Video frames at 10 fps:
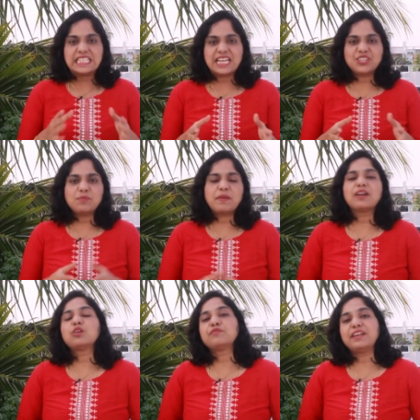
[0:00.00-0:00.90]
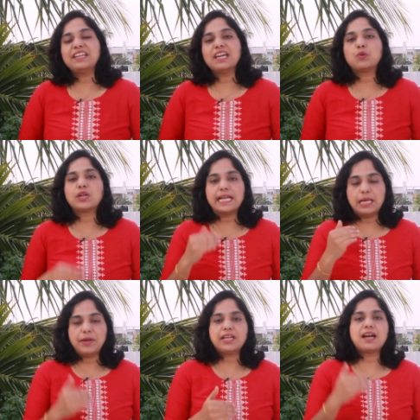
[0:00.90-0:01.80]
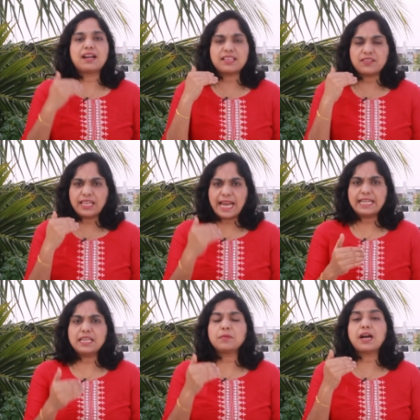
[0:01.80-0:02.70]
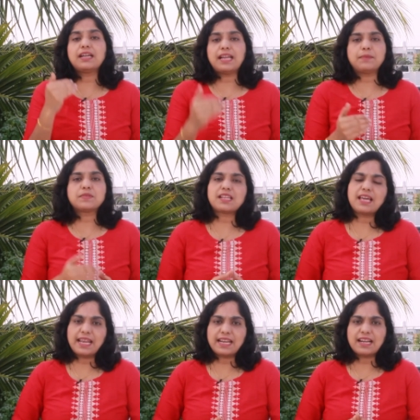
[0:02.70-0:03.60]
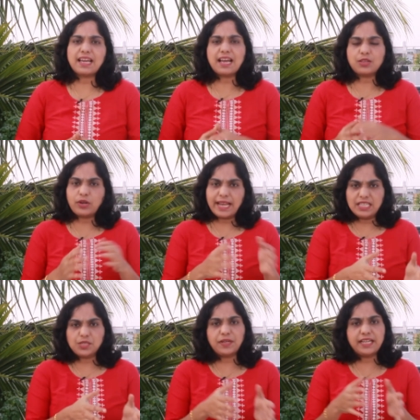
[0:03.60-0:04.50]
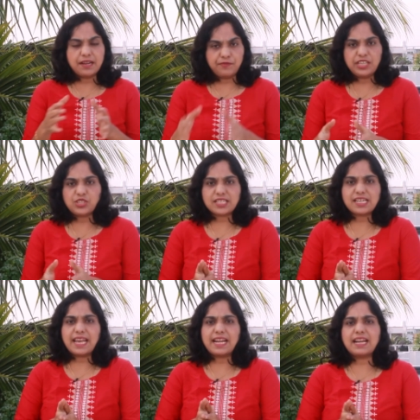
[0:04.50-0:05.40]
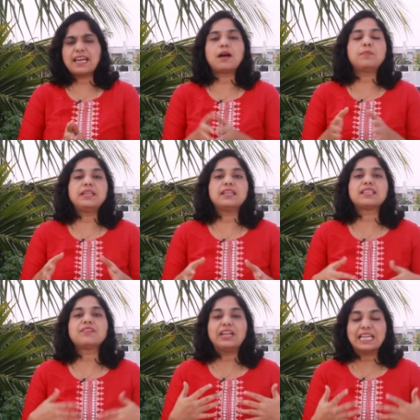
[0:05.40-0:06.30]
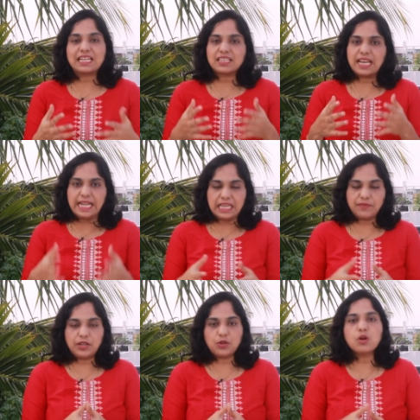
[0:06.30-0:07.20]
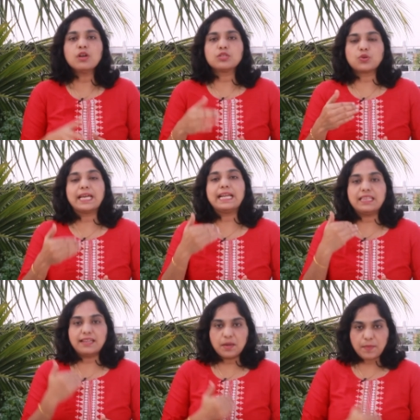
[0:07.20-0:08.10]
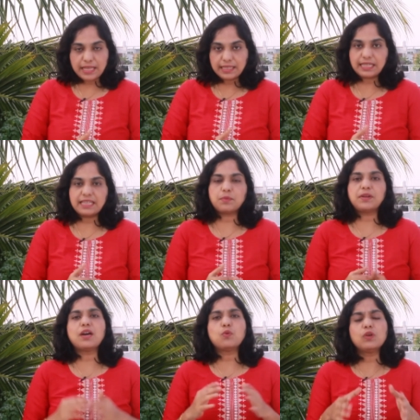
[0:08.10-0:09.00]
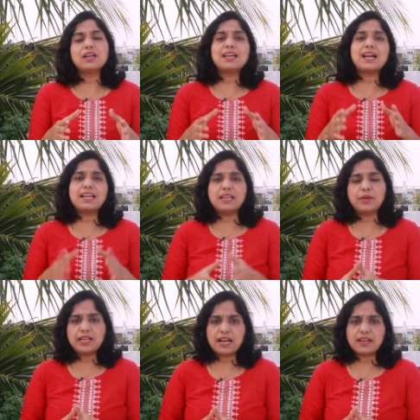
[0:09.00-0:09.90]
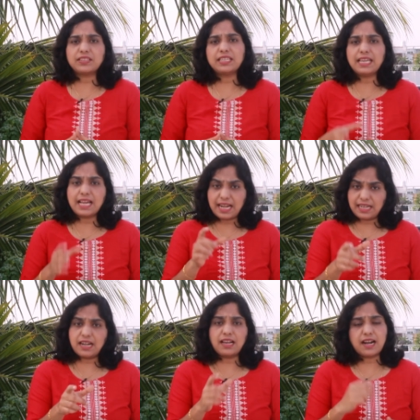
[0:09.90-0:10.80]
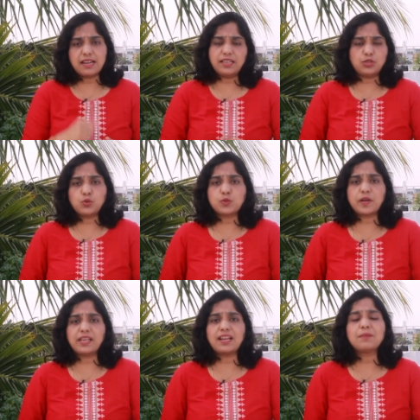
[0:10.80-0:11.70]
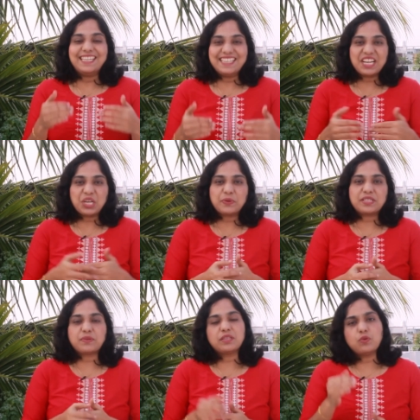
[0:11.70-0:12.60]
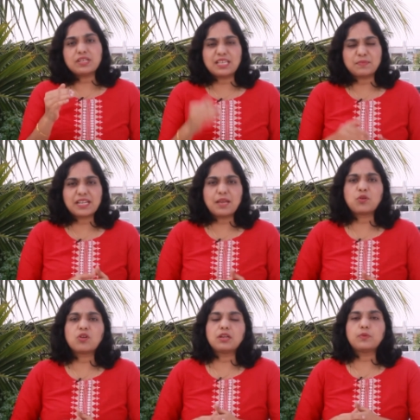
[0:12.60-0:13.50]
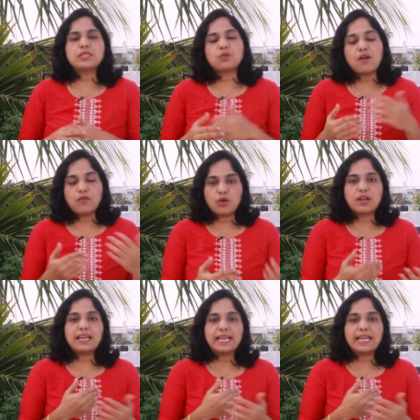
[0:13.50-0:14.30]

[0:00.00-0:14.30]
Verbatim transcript: சென்ட்ரல் பேங்க் ஆஃப் இந்தியாவோட டெபிட் கார்டு அதாவது ஏடிஎம் கார்டு டைப்ஸ்லாம் என்னென்ன அதோட எலிஜிபிலிட்டி அண்ட் ஃபீச்சர்ஸ்லாம் என்னென்ன அப்படின்றத விளக்குறது தான் இன்றைக்கி வீடியோ ஸோ தட் இதை நீங்கள் பார்த்துக்கிட்டீங்க அப்படின்னா உங்களுக்கான டெபிட் கார்டை வந்து நீங்கள் கரெக்டான கார்டை நீங்கள் சூஸ் பண்ணிக்கலாம் இந்த ரிக்வஸ்ட் வந்து ஒரு சப்ஸ்கிரைபரோட ரிக்வஸ்ட் ஸோ அவங்களோட